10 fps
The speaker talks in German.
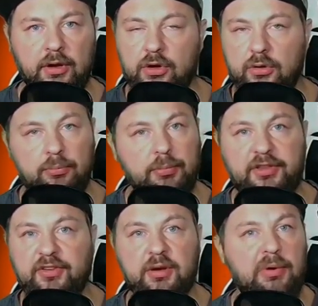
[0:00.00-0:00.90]
Ob
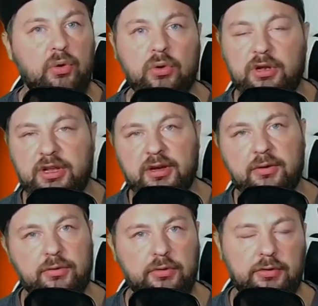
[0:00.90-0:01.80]
Metzger, Maurer, Lehrer
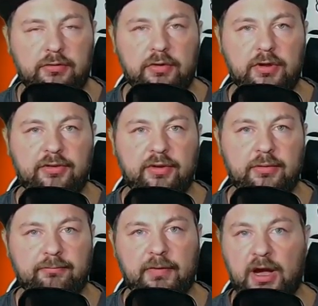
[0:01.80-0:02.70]
oder Influencer,
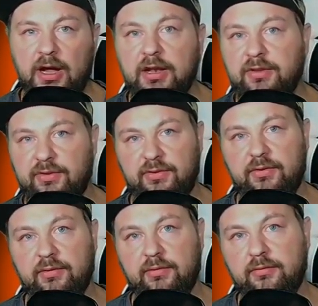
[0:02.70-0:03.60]

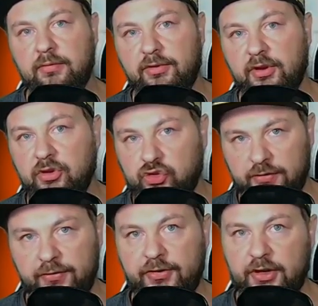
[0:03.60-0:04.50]
alles was deine
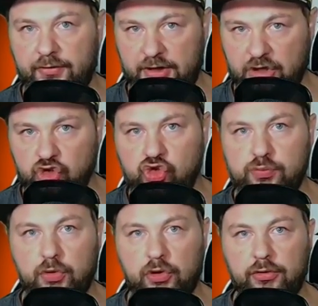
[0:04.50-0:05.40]
Schaffenskraft
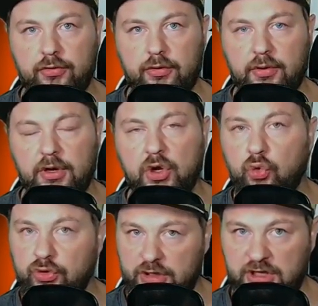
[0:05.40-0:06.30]
anspornt
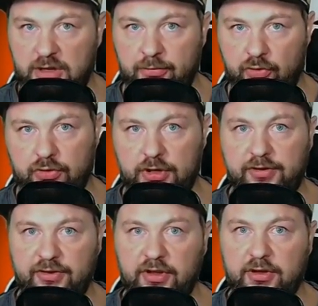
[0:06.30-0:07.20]
und deinen Lebensunterhalt
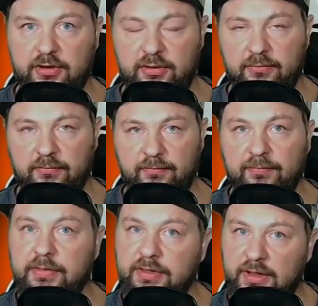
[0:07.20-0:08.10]
sichert,
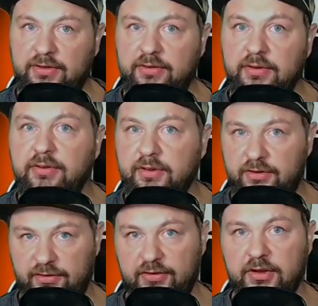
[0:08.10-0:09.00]
das ist
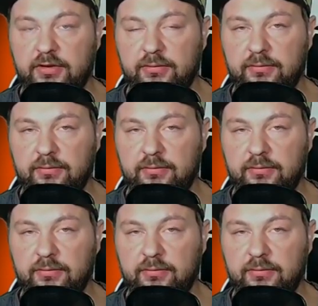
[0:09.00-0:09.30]
das Ziel.